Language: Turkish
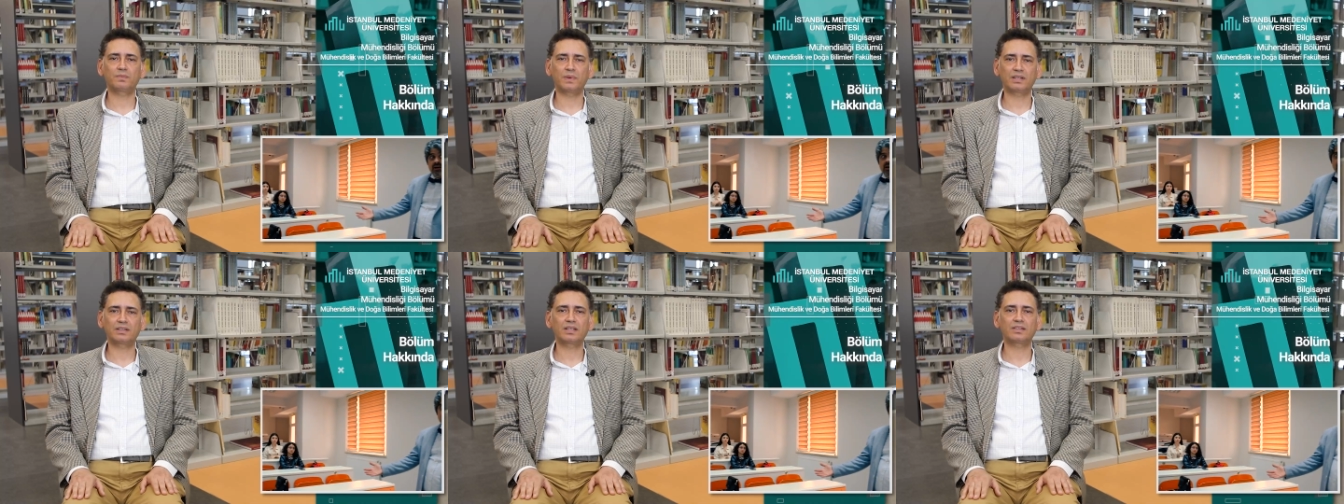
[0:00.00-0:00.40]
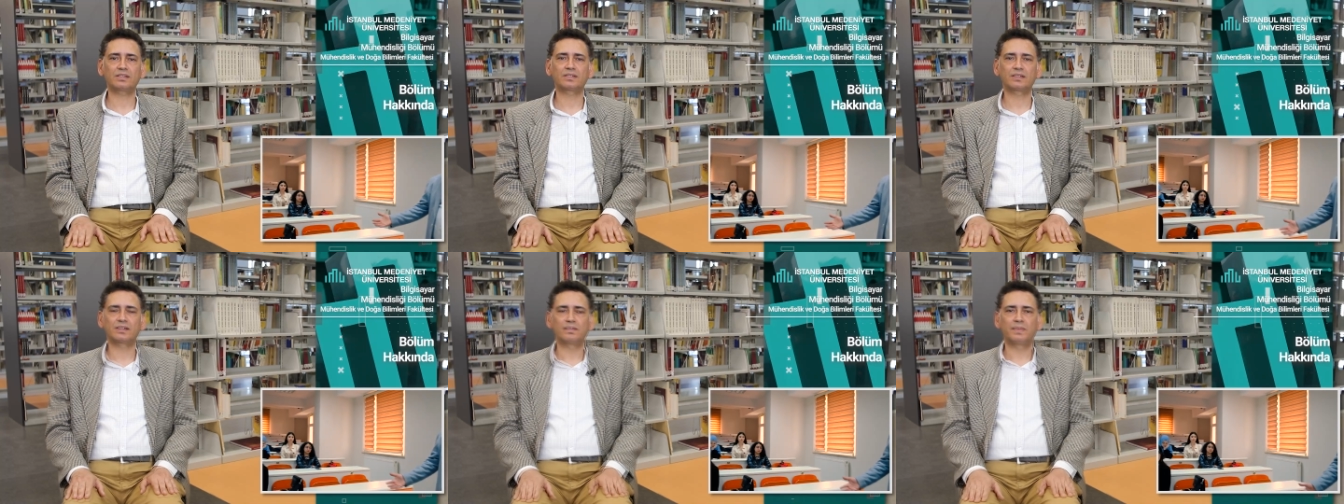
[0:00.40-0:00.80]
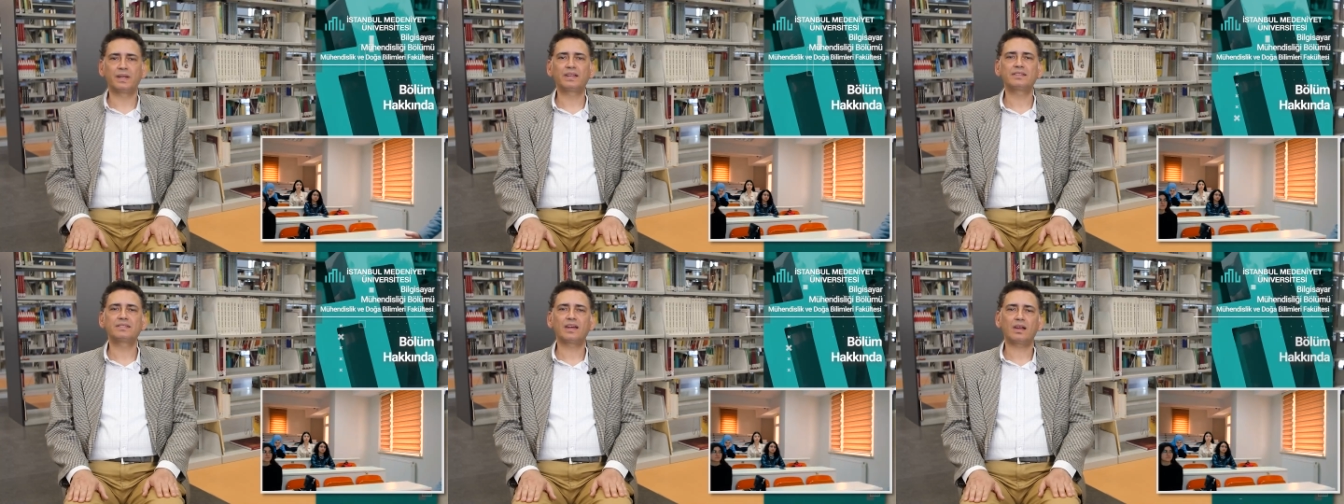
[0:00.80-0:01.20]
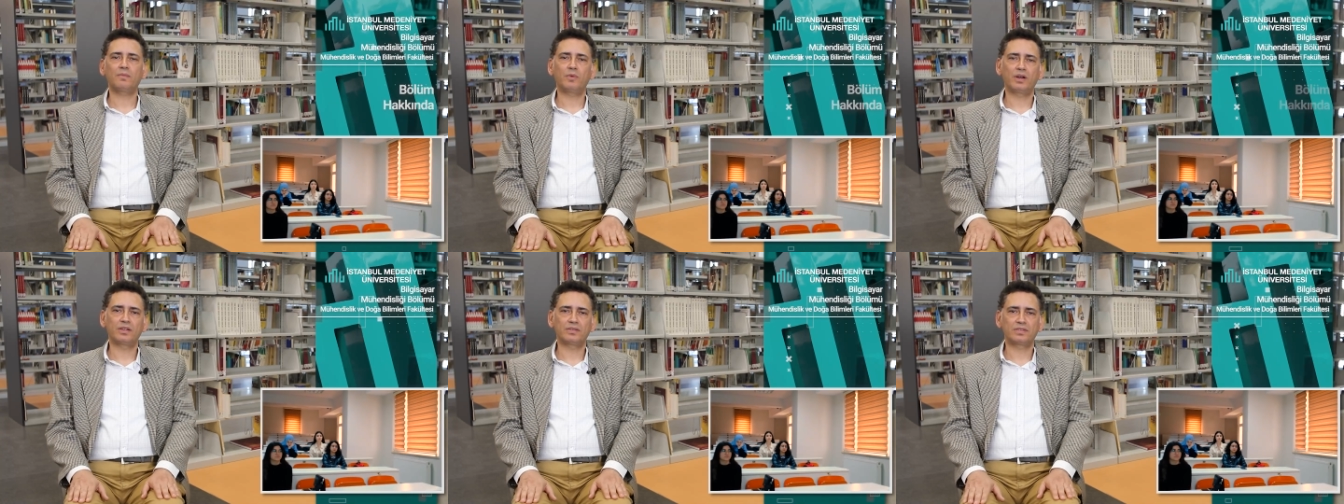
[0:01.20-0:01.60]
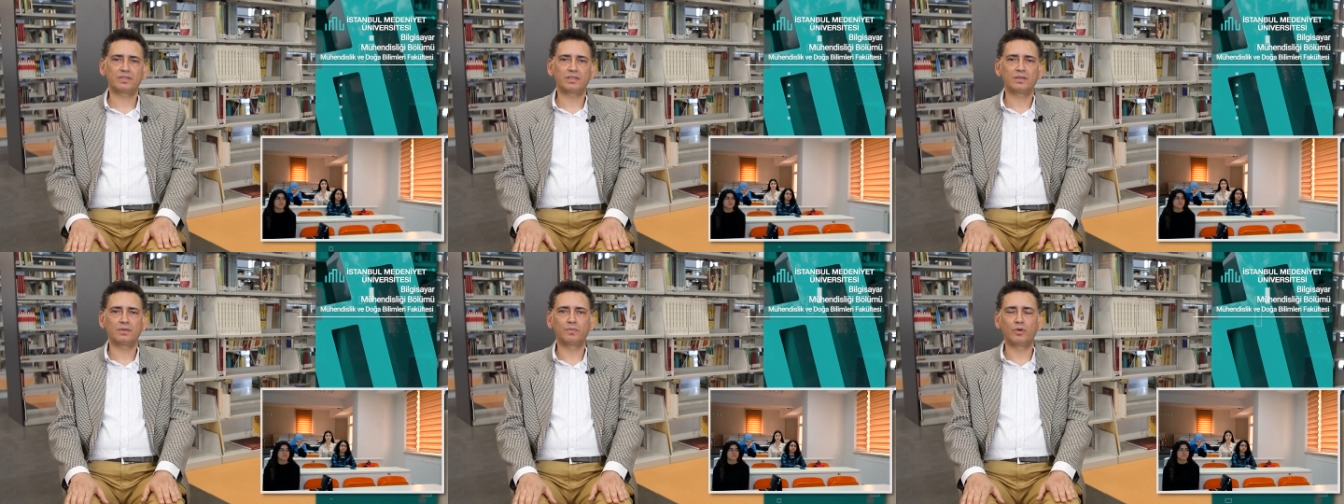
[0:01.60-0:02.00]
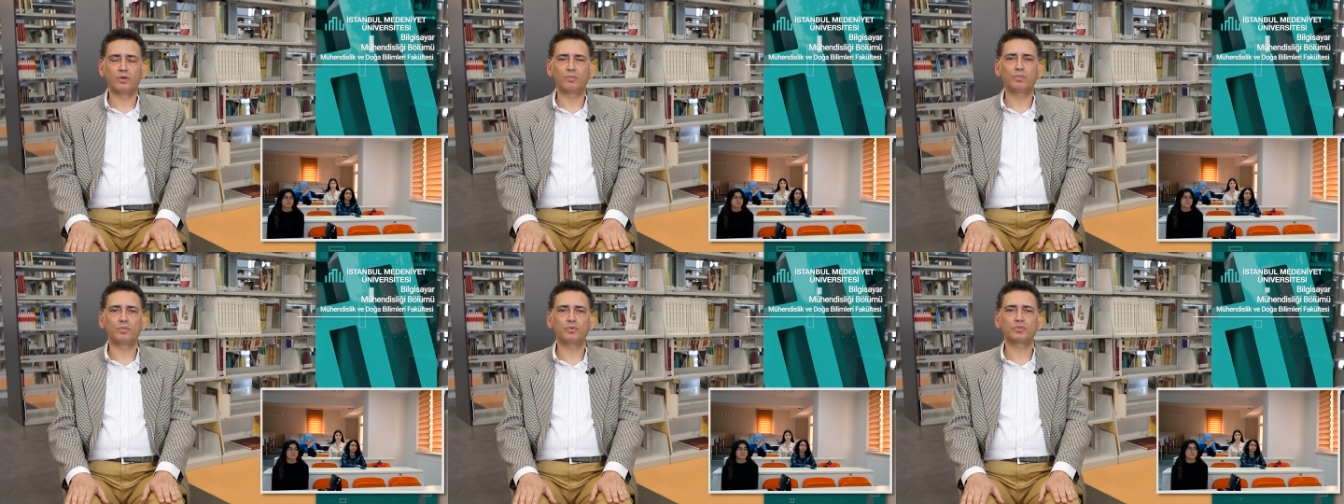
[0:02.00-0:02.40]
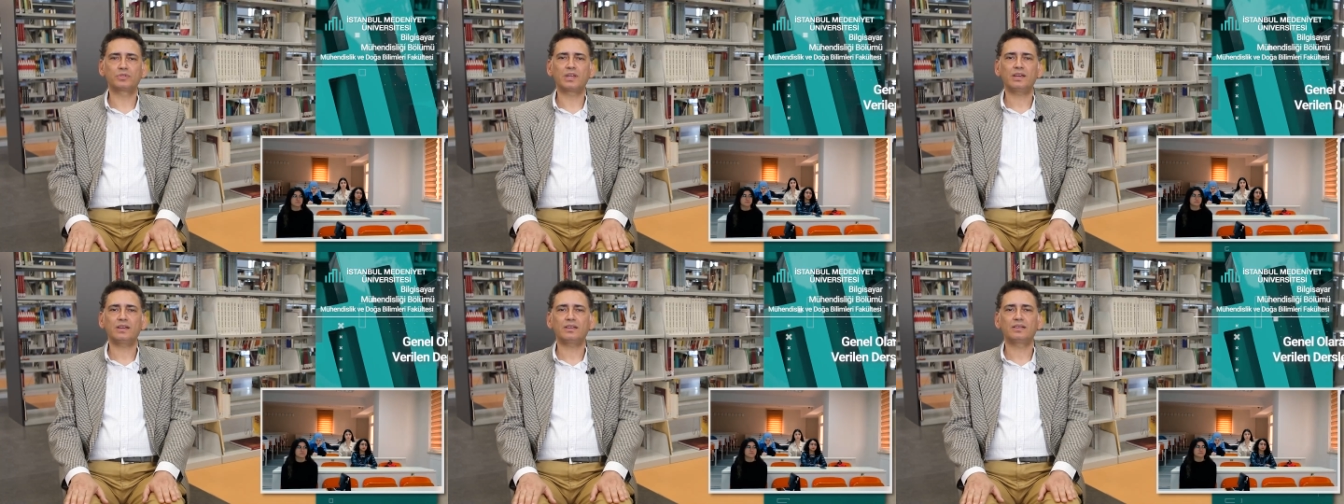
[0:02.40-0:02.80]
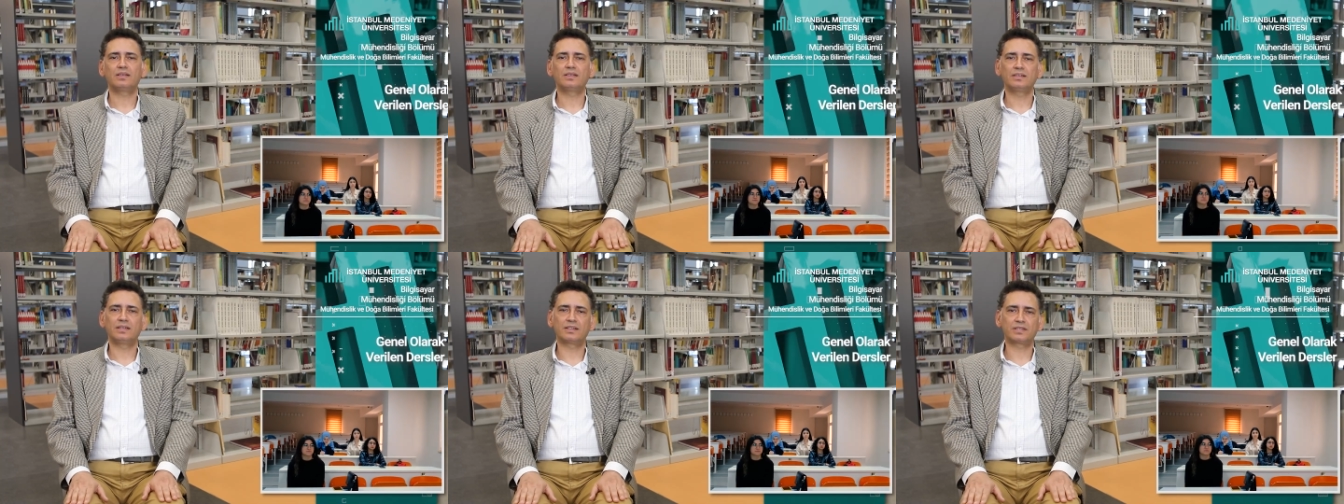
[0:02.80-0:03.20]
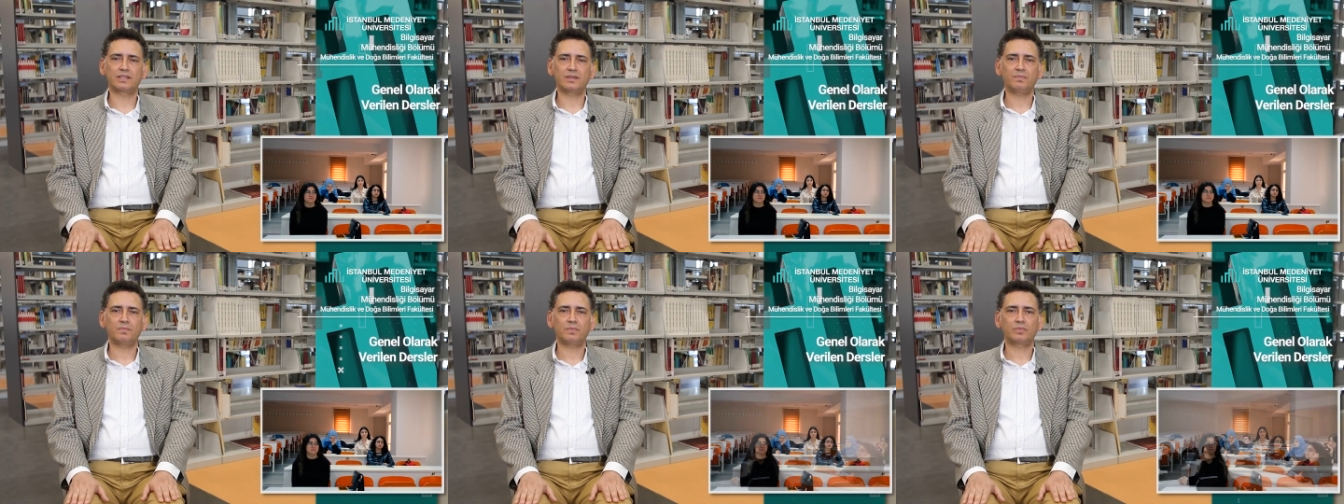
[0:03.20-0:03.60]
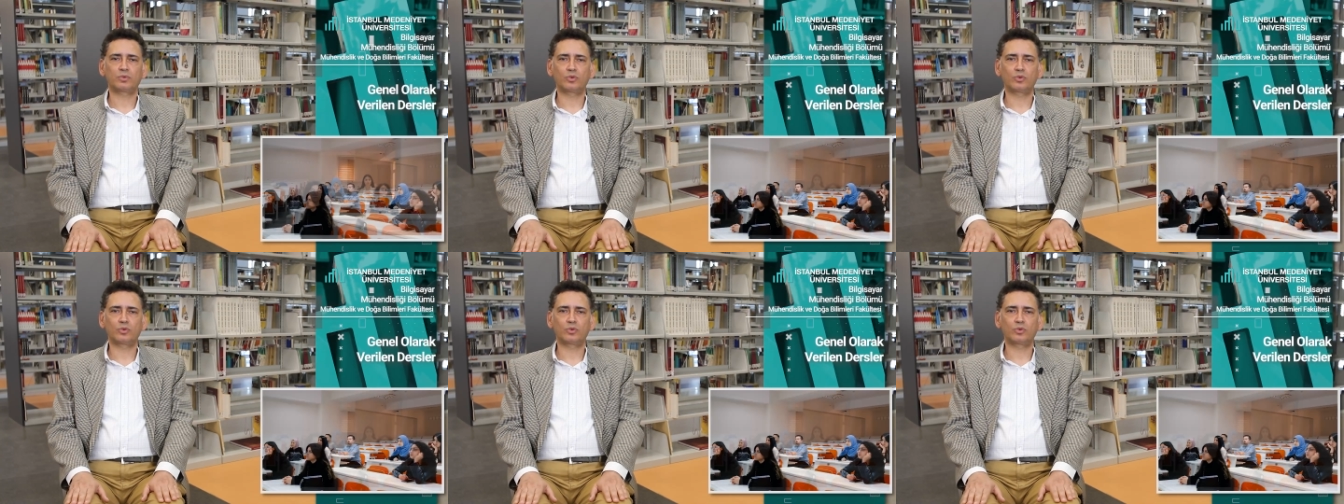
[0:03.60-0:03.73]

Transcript: etmektedir. Bilgisayar mühendisliği bölümümüzde e, yazılım,